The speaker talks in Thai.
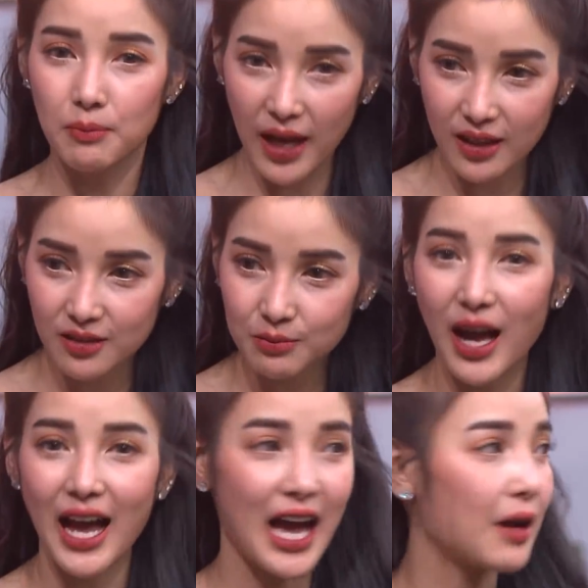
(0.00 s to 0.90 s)
แม่ก็
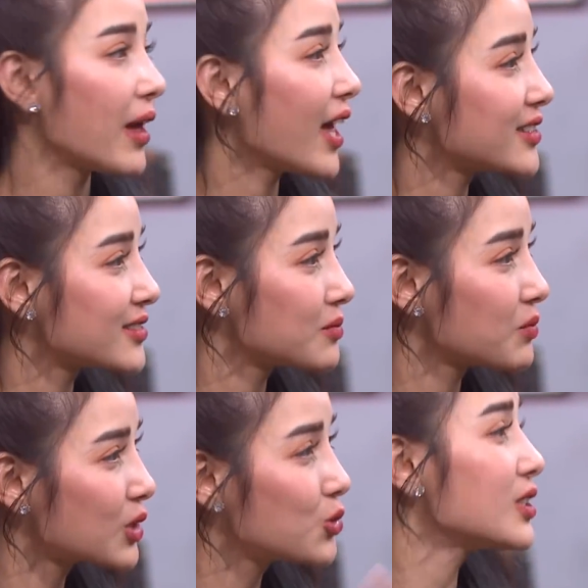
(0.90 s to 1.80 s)
มาหาแพท
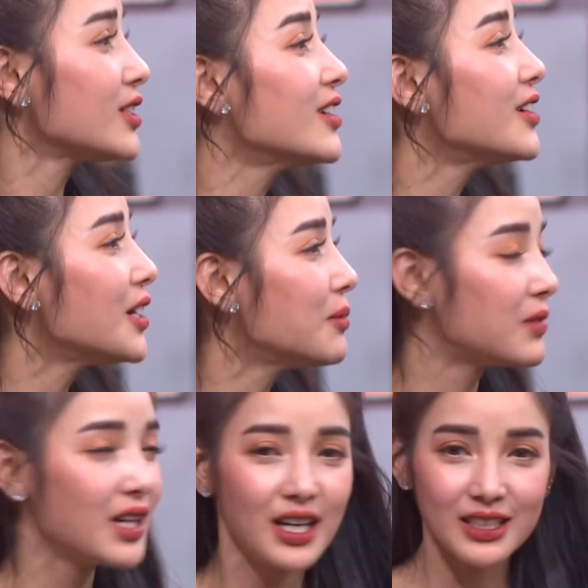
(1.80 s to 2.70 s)
แพทอยู่ที่เดิม
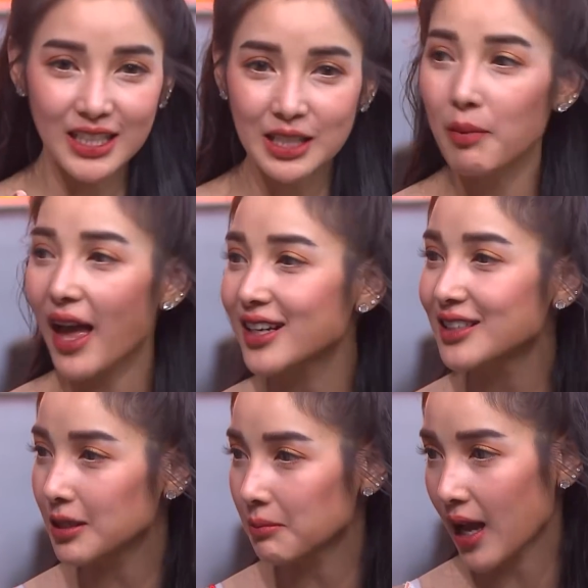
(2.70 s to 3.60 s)
ที่ที่แม่
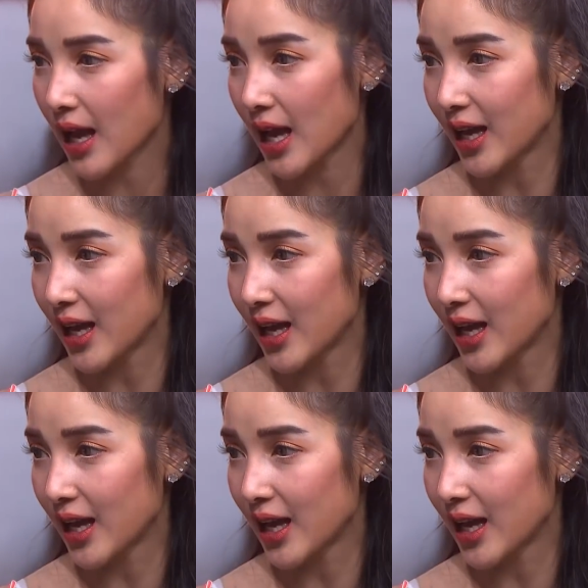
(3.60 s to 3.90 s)
เคยมา